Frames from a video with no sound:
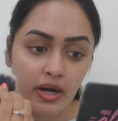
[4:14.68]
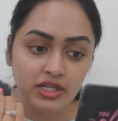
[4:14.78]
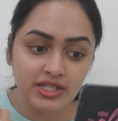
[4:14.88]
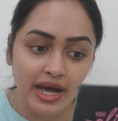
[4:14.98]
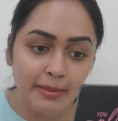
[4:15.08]

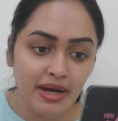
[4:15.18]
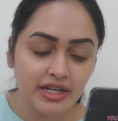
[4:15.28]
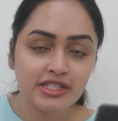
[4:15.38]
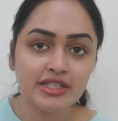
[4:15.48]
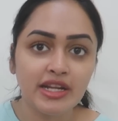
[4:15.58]
నాకు చాలా బాగా
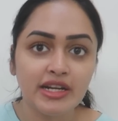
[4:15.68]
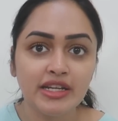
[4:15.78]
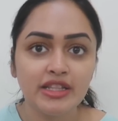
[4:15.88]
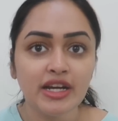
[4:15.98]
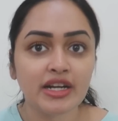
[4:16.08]

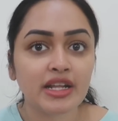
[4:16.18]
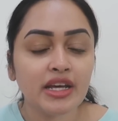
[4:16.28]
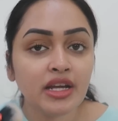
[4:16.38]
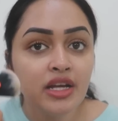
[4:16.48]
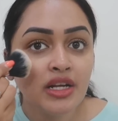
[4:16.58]
నచ్చిందండి
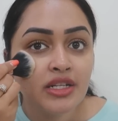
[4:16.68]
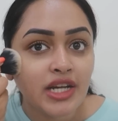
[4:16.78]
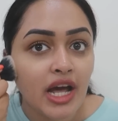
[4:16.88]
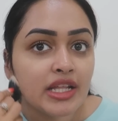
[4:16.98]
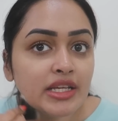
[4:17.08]
ఎందుకంటే
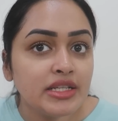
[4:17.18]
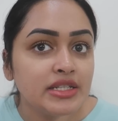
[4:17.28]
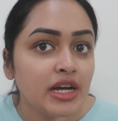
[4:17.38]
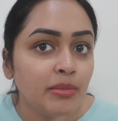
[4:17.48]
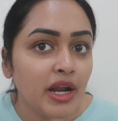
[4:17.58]
చాలా
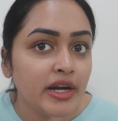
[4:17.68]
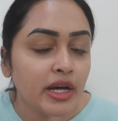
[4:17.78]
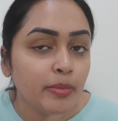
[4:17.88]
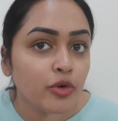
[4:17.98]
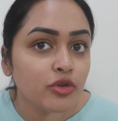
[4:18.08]
ఈజీగా
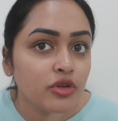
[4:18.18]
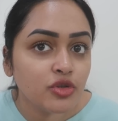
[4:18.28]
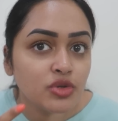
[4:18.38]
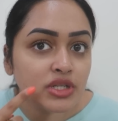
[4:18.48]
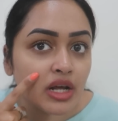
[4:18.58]
బ్లెండ్ అయిపోతుంది
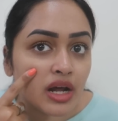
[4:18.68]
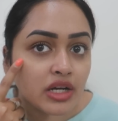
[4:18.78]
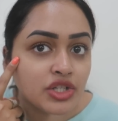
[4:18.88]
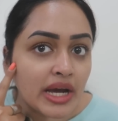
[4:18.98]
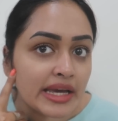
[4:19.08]
చూసారా
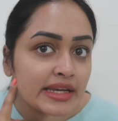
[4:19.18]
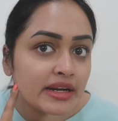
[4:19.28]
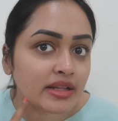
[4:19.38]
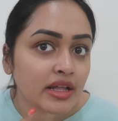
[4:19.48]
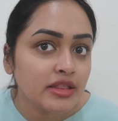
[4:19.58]
ఆ
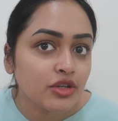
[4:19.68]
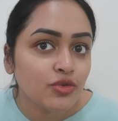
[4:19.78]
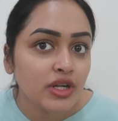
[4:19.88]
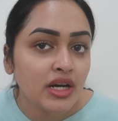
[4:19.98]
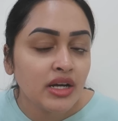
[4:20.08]
షైన్ అదంతా
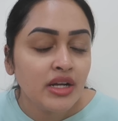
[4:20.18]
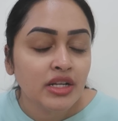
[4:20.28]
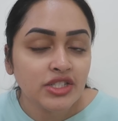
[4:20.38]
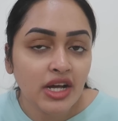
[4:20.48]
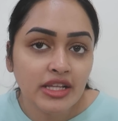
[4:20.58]
కూడా
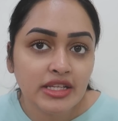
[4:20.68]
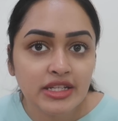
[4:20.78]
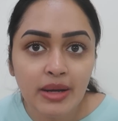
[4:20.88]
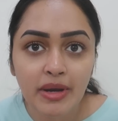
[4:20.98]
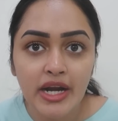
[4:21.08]
చాలా
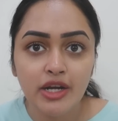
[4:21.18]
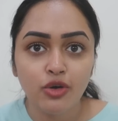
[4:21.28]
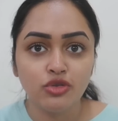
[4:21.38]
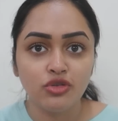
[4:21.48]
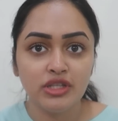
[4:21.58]
ఈజీగా బ్లెండ్
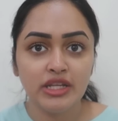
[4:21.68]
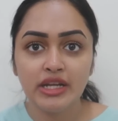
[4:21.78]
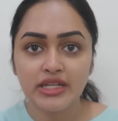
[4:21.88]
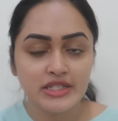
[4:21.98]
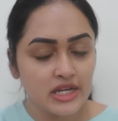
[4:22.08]
అవుతుంది
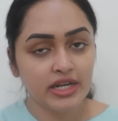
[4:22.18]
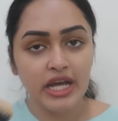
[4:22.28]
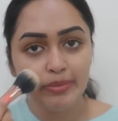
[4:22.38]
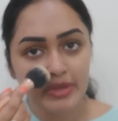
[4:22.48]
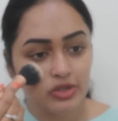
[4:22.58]
అస్సలు
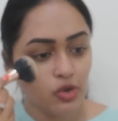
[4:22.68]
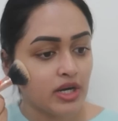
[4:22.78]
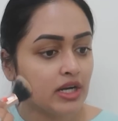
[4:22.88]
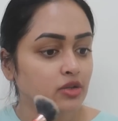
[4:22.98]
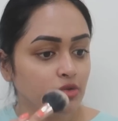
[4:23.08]
టైం
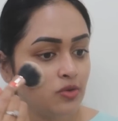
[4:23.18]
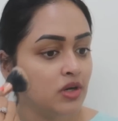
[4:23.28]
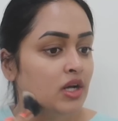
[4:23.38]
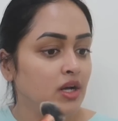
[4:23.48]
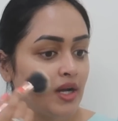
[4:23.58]
తీసుకోవట్లేదు
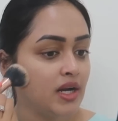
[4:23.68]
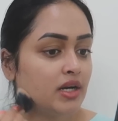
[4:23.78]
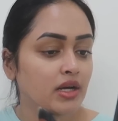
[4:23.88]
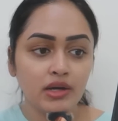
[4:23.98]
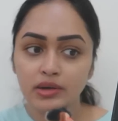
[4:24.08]

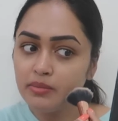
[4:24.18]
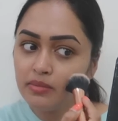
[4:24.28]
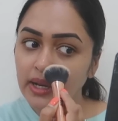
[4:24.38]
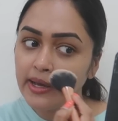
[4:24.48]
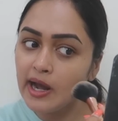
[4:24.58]
అండ్
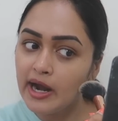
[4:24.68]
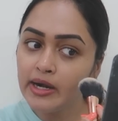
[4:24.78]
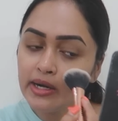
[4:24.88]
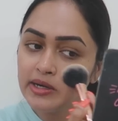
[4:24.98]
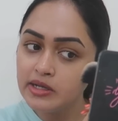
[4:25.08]
లైక్
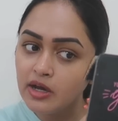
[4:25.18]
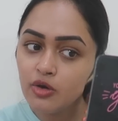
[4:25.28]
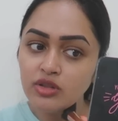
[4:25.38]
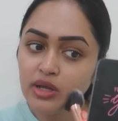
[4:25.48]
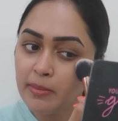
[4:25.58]
హైడ్రేటింగ్గా
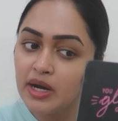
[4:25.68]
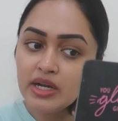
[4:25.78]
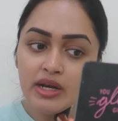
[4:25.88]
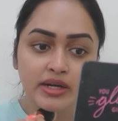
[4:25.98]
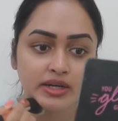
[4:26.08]

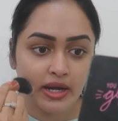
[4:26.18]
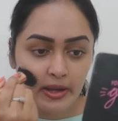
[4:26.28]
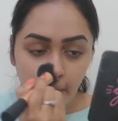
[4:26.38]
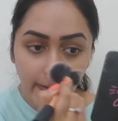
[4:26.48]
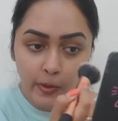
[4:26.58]
ఉందన్నమాట లైక్
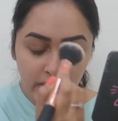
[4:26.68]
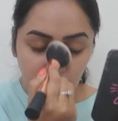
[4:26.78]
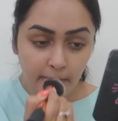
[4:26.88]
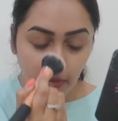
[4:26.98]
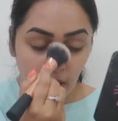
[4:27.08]
డ్రై
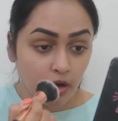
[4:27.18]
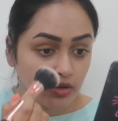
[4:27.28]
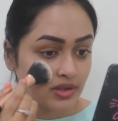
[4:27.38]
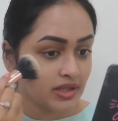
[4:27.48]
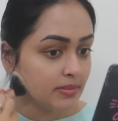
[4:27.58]
అవ్వకుండా
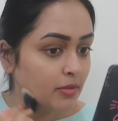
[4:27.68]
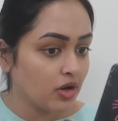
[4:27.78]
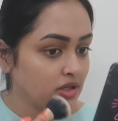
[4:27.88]
బాగుంది